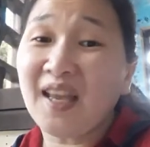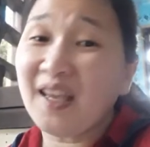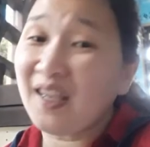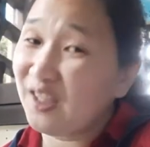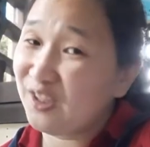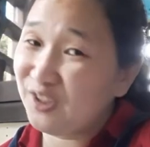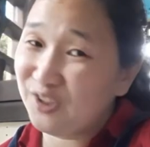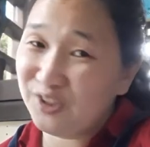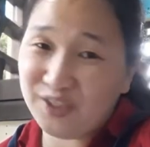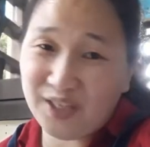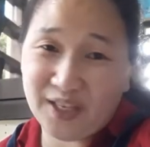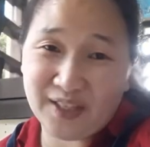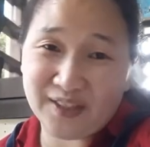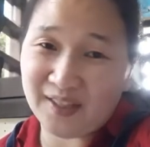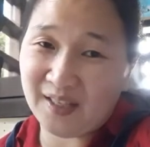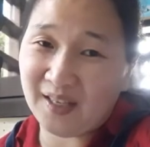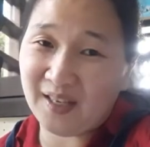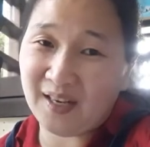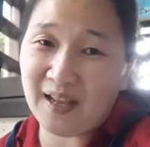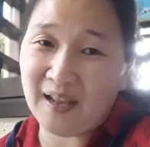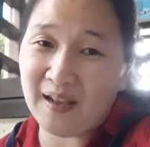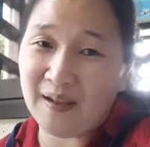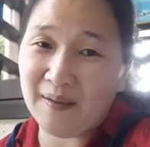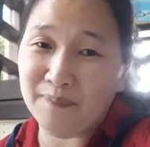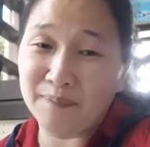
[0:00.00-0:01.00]
etc.
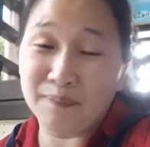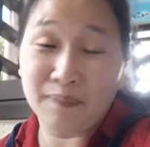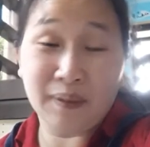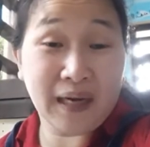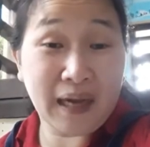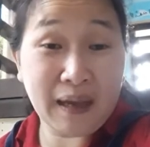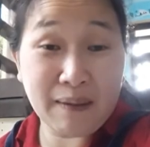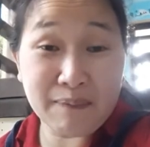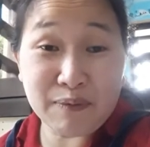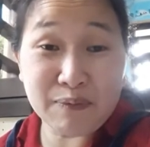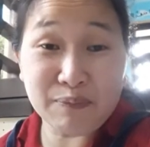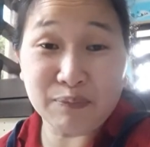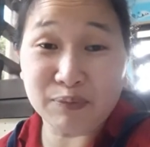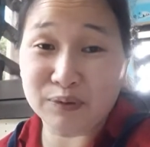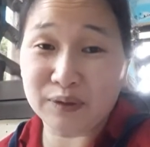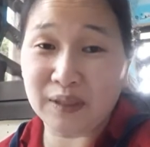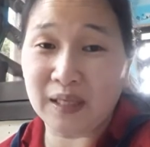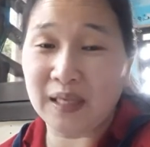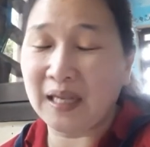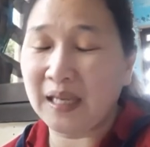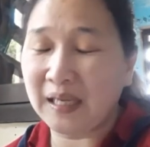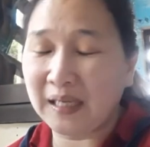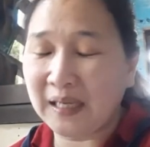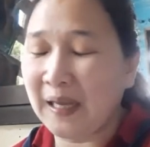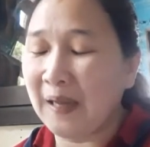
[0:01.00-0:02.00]
Marami po
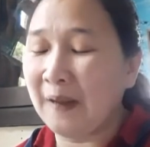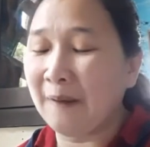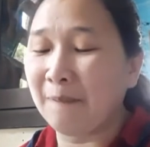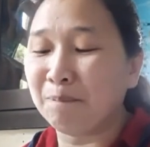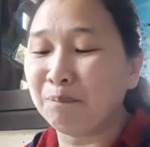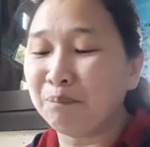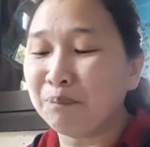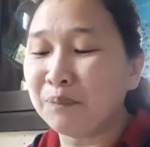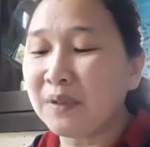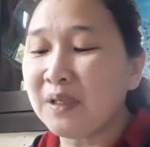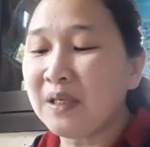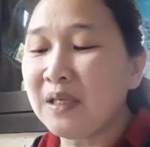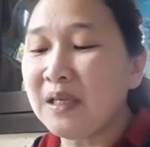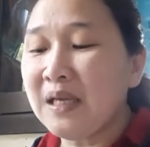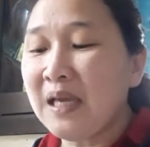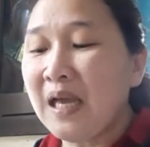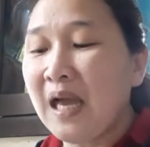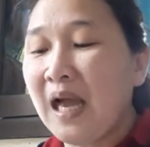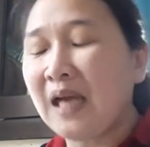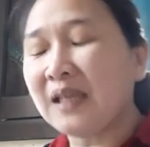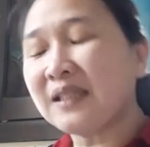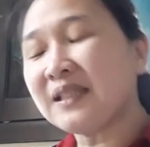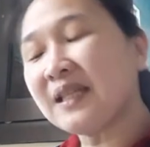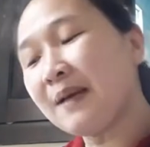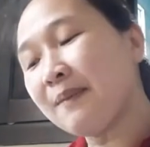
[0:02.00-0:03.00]
talaga.
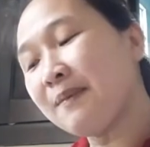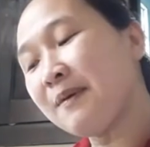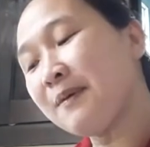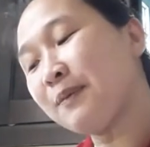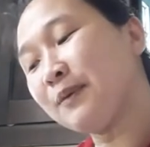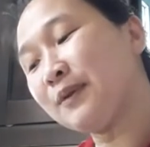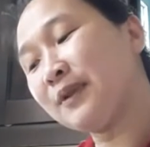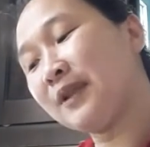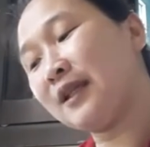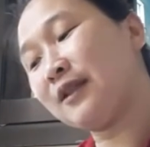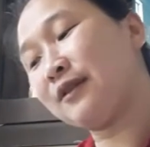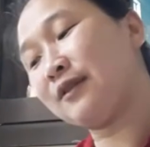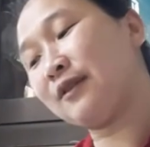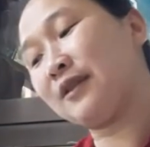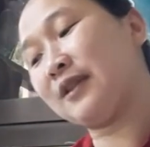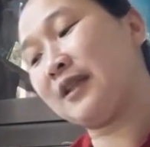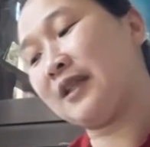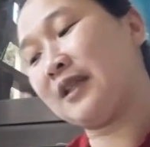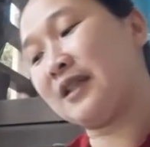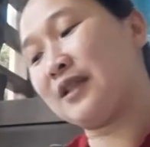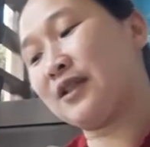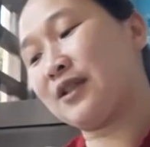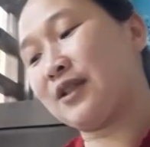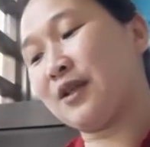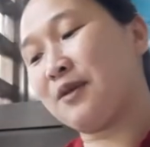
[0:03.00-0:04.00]
Ang sabi po dito
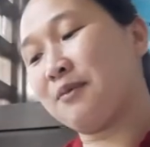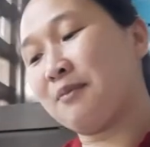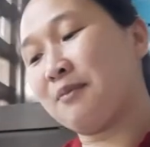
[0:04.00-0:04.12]
ni Sir